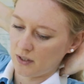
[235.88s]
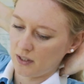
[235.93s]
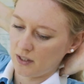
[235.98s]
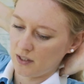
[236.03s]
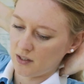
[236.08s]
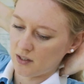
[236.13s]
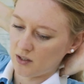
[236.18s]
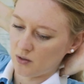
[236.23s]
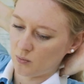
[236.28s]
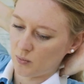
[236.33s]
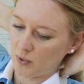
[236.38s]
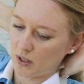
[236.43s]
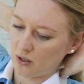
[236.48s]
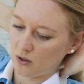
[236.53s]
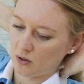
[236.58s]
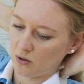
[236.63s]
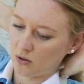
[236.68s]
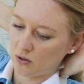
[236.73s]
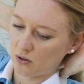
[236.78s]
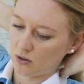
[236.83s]
in den
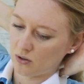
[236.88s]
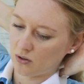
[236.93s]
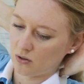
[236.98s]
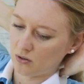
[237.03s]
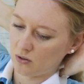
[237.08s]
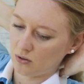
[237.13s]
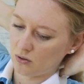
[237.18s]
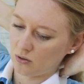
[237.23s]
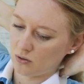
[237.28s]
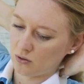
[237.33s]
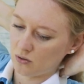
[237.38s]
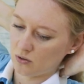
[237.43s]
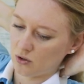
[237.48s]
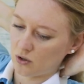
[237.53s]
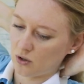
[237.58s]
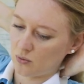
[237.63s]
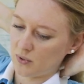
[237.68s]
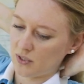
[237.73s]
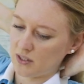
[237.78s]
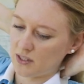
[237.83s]
Bauch und
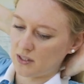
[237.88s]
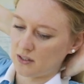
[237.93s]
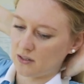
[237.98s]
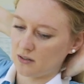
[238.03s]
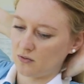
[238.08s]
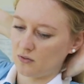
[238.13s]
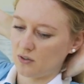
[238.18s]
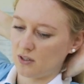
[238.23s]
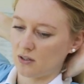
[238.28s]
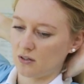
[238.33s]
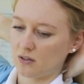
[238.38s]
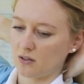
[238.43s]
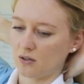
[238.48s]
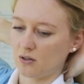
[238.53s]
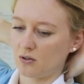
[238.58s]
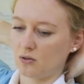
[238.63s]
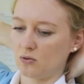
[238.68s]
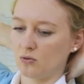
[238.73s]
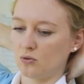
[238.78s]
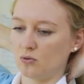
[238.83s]
kommen Sie dann wieder
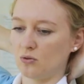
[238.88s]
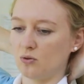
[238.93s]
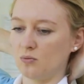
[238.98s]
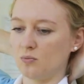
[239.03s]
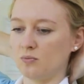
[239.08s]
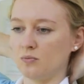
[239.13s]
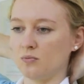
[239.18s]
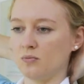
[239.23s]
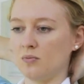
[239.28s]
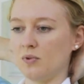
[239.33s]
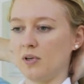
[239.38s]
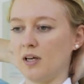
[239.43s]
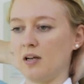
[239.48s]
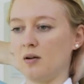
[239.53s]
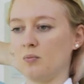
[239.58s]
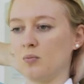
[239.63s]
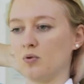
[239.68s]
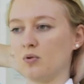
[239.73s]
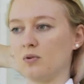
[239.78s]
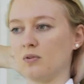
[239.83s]
nach oben,
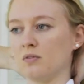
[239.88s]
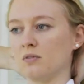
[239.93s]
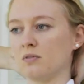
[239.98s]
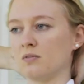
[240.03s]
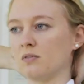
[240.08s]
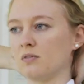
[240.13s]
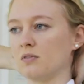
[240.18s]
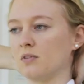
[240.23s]
Ellbogen